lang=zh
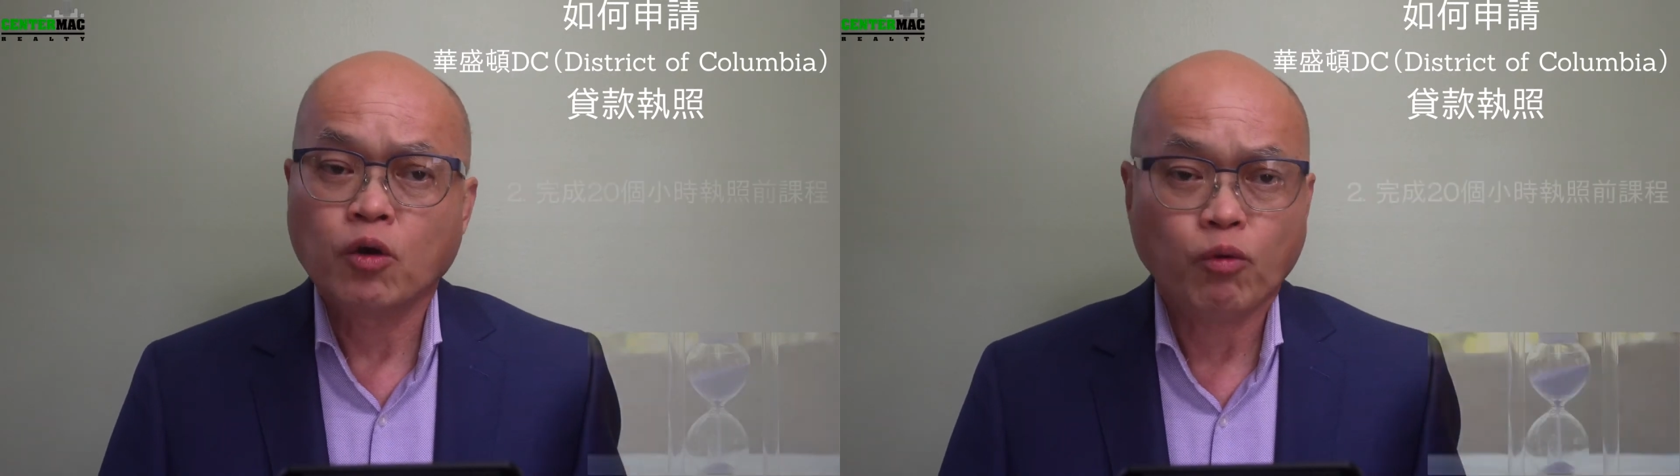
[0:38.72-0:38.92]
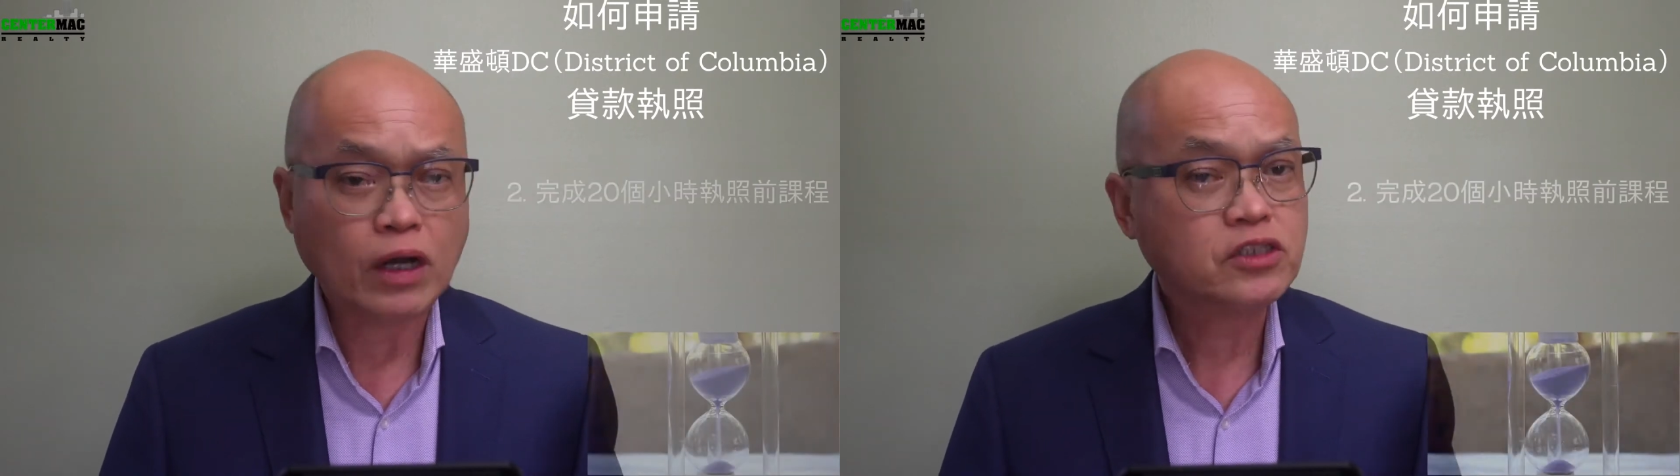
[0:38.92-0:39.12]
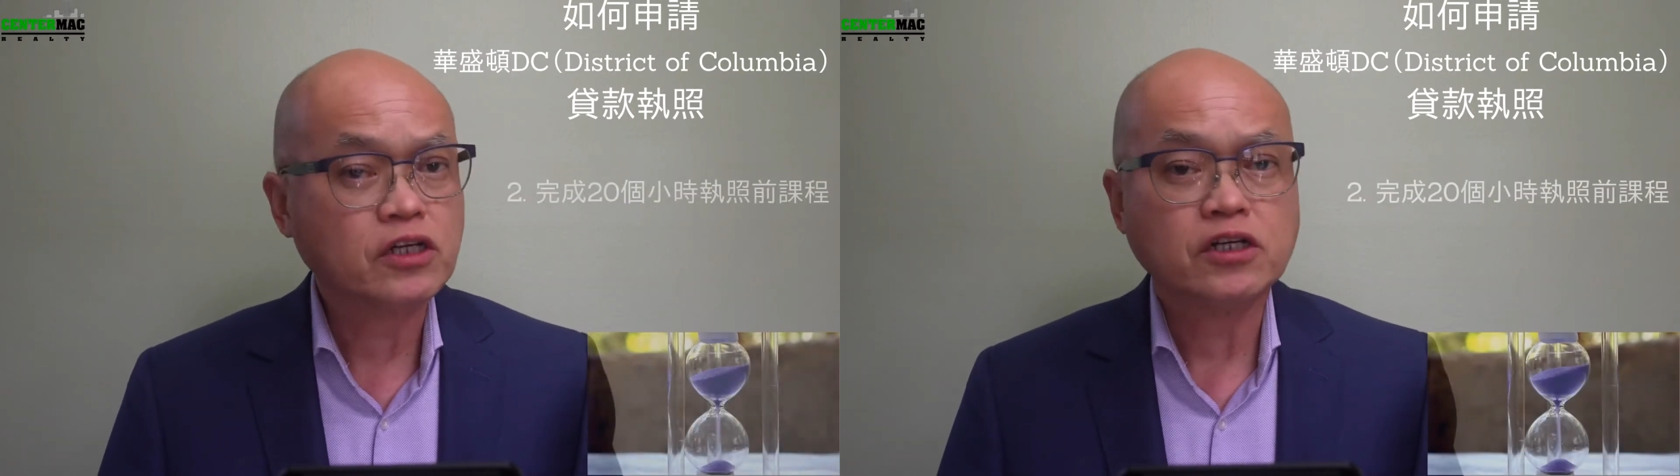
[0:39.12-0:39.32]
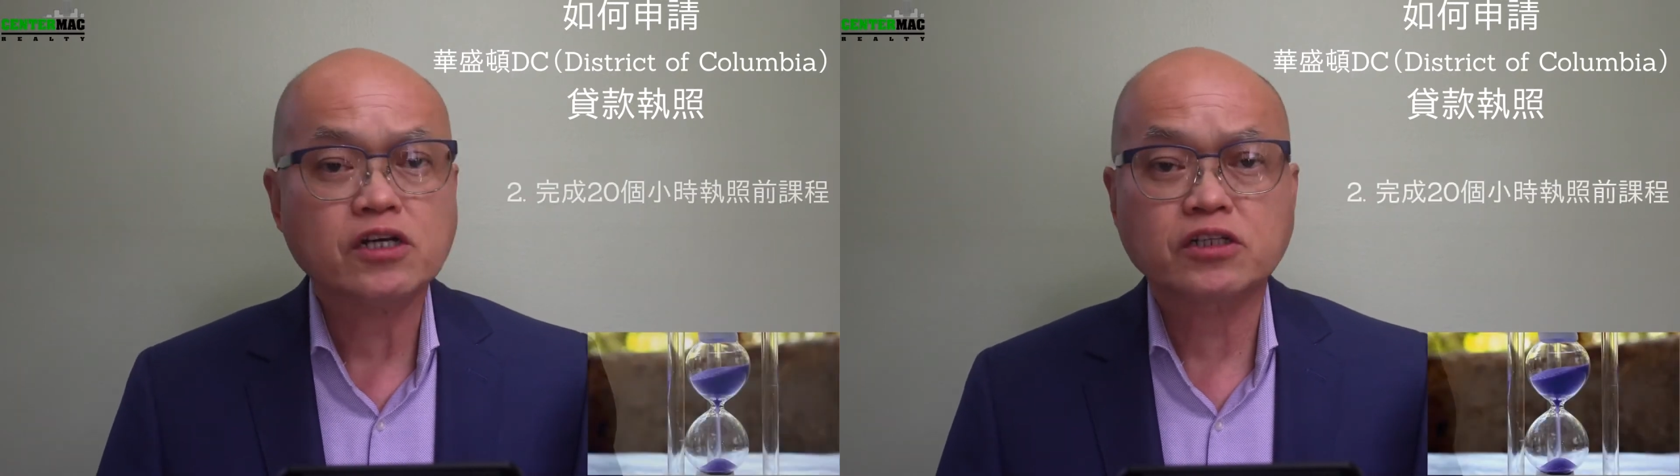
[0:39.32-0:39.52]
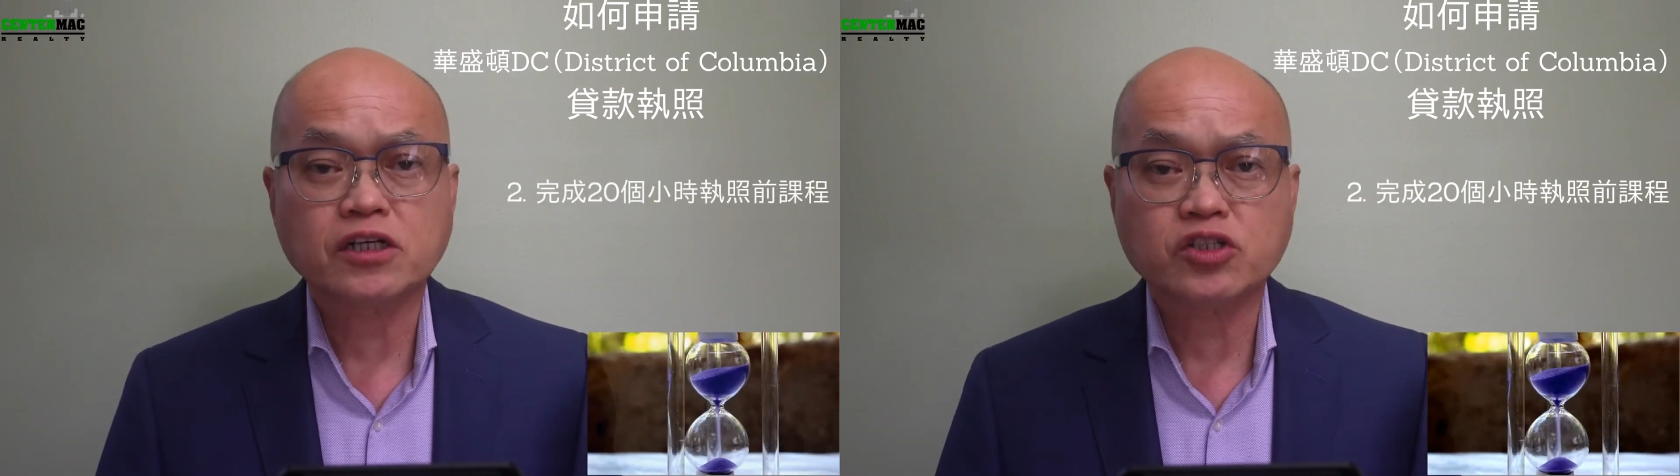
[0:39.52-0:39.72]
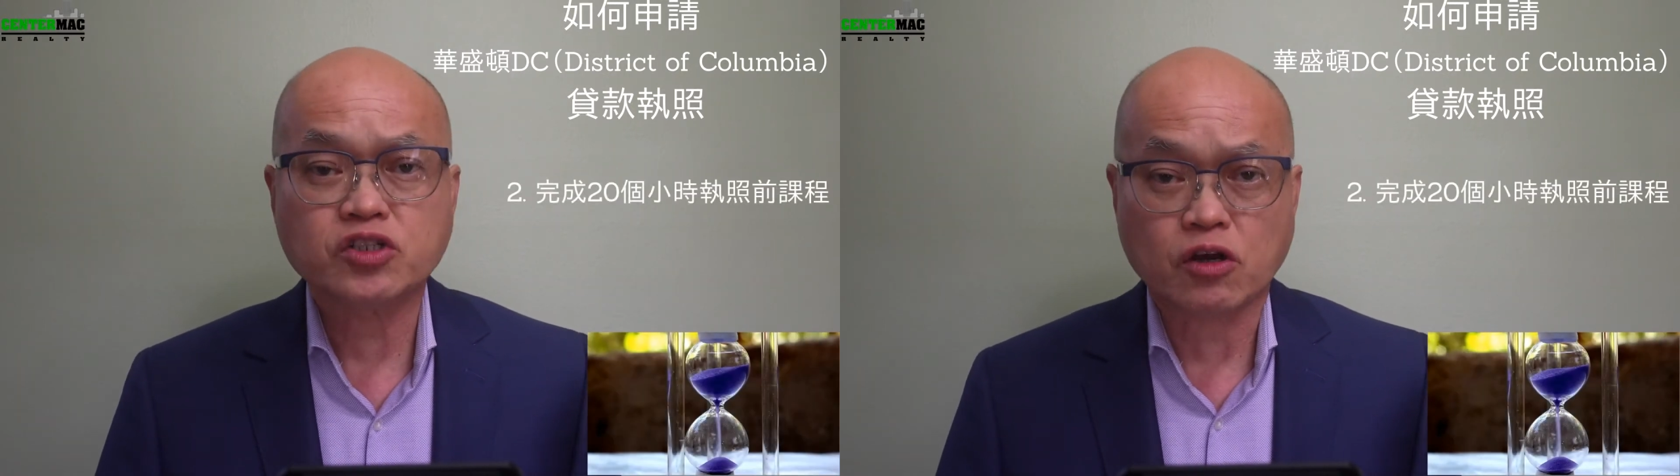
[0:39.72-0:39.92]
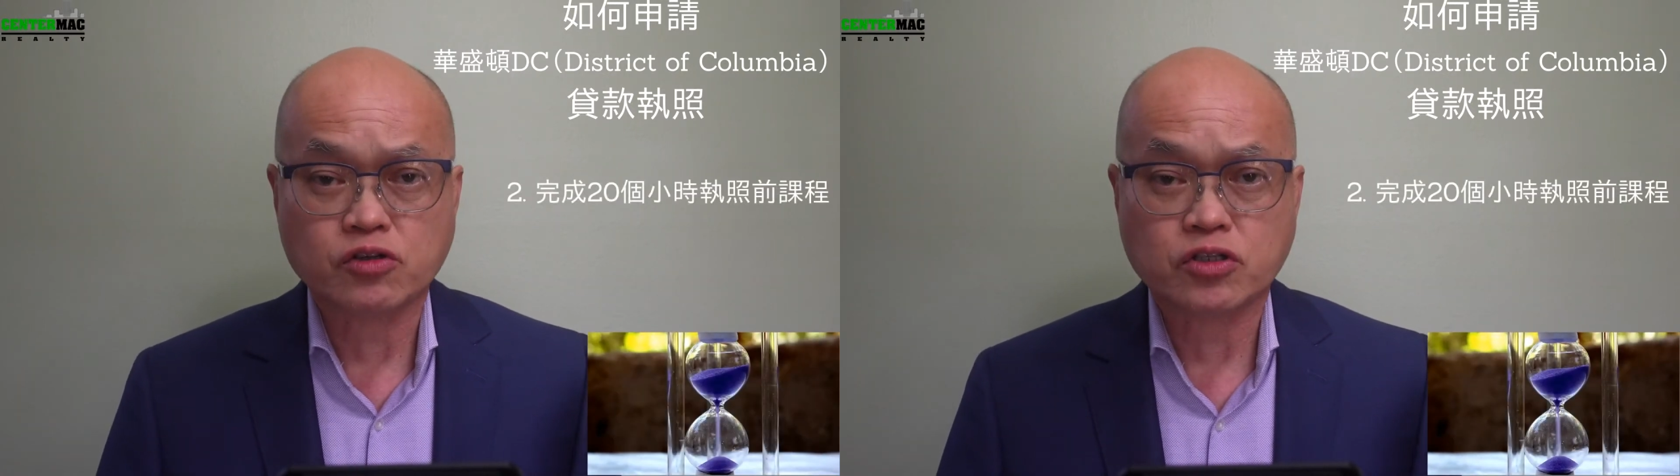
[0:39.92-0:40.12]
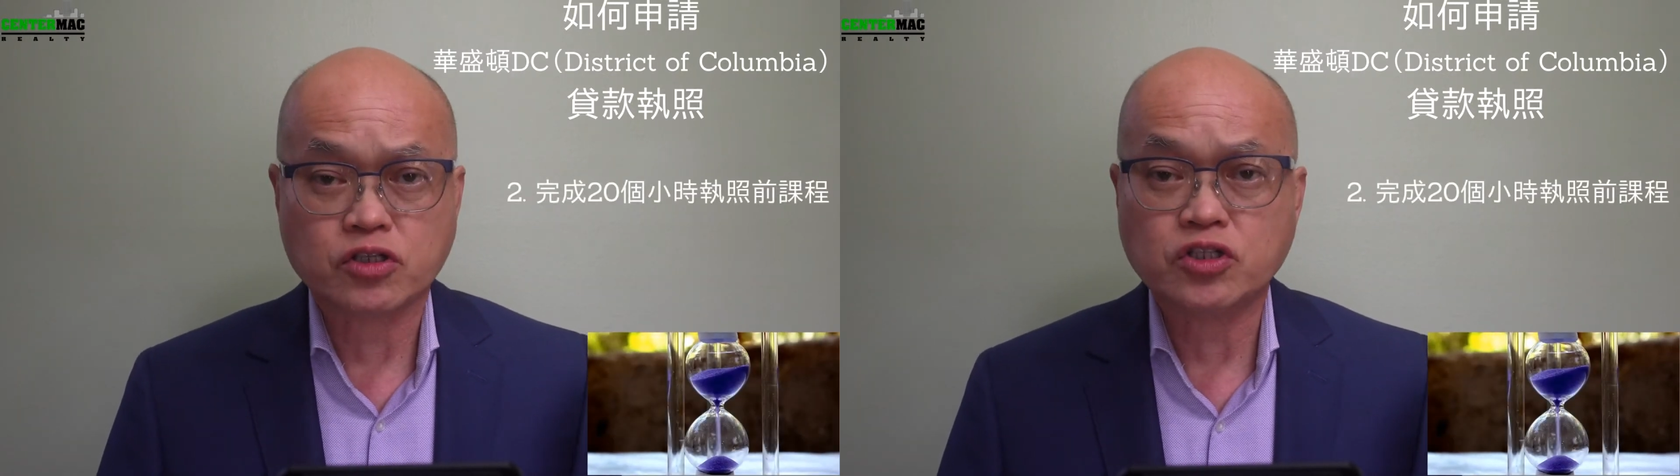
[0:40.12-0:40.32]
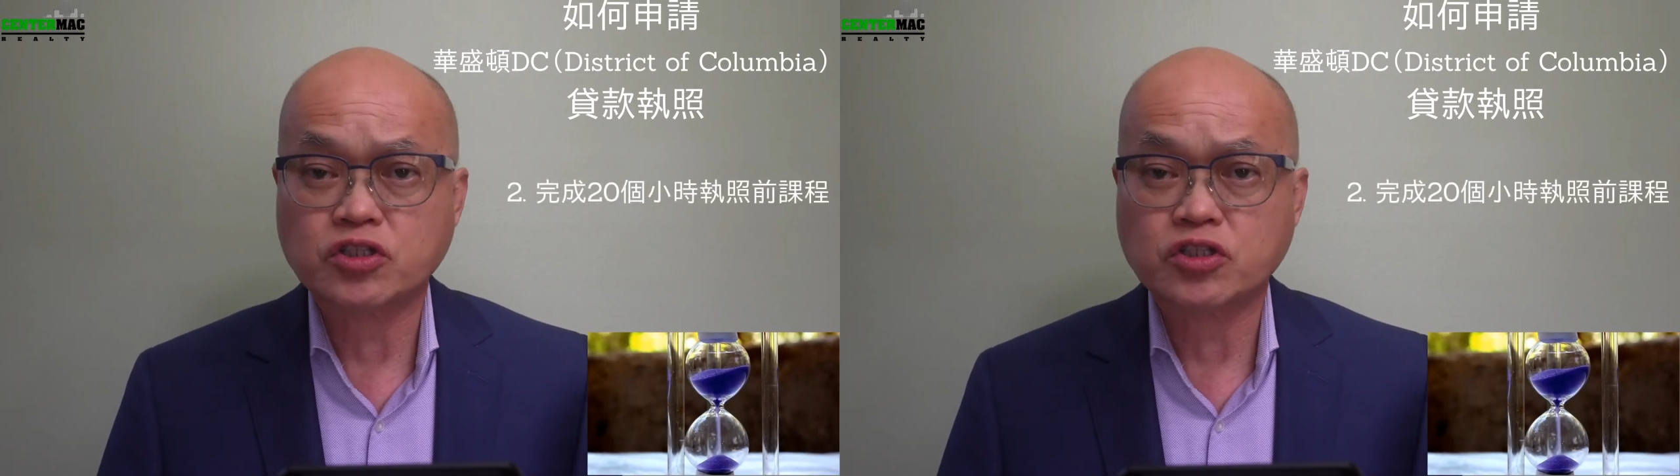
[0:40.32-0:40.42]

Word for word: 完成二十个小时